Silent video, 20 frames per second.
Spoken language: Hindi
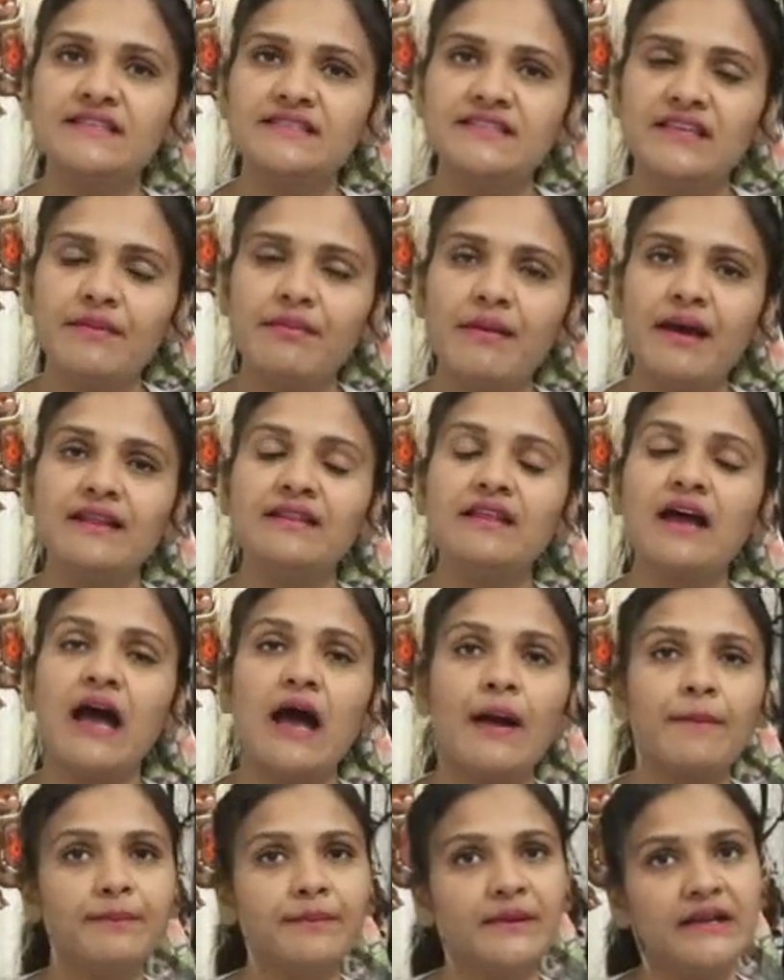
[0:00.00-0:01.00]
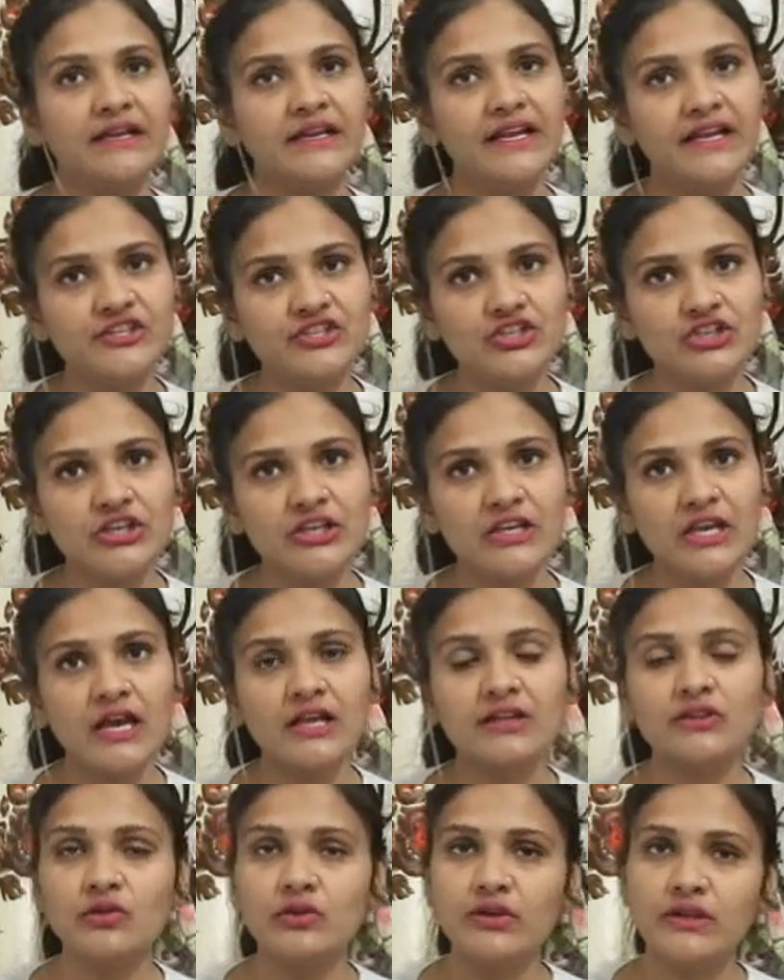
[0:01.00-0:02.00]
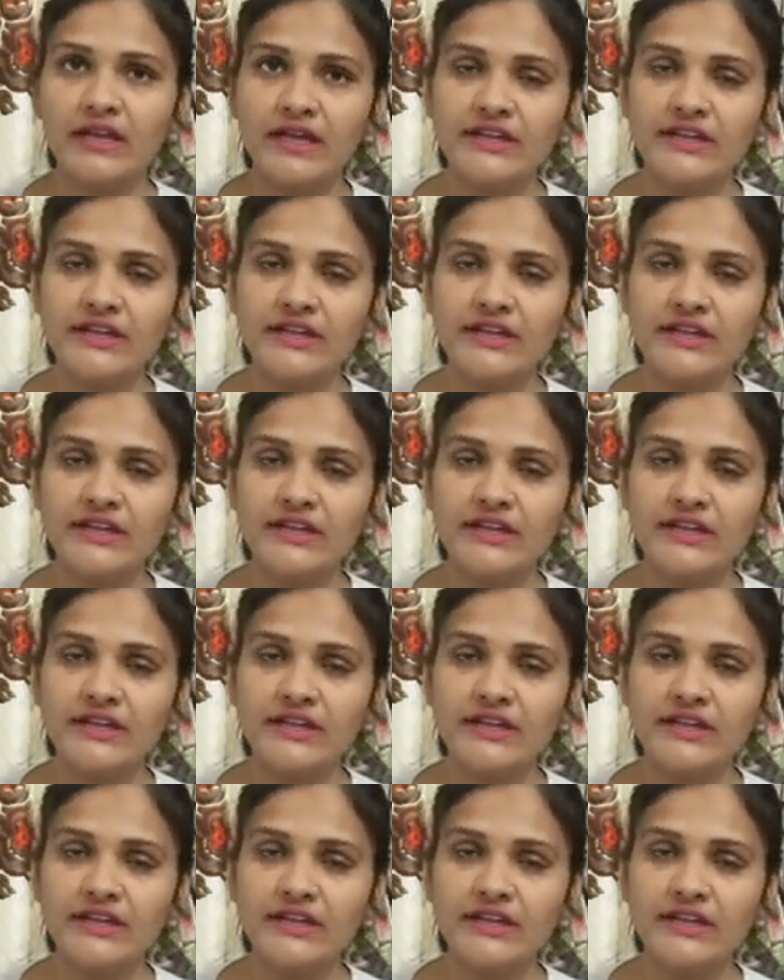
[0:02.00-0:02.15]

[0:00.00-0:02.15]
इसके बाद आपने लंच किया तो